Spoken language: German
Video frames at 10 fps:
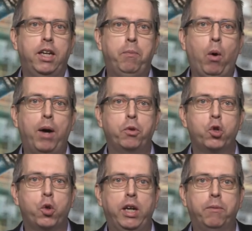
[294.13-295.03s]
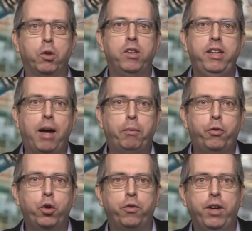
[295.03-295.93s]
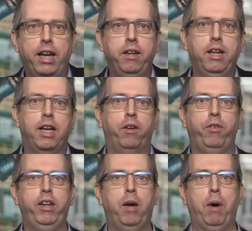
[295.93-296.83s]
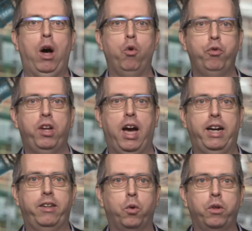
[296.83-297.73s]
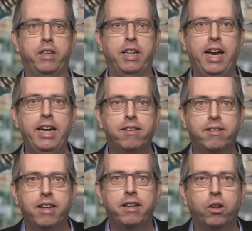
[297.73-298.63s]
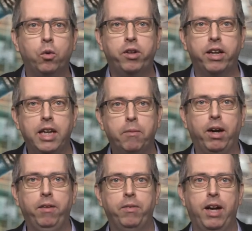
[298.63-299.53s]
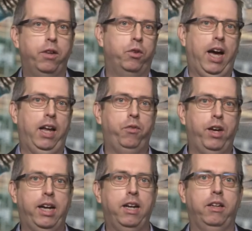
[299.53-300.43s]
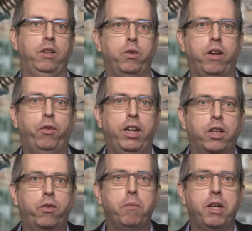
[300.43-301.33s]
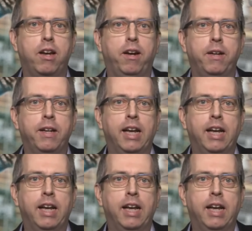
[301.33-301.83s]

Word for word: Die Bauabzugsteuer muss nicht abgeführt werden, wenn der beauftragte und leistende Unternehmer, also der Handwerker in unserem Fall als Vermieter,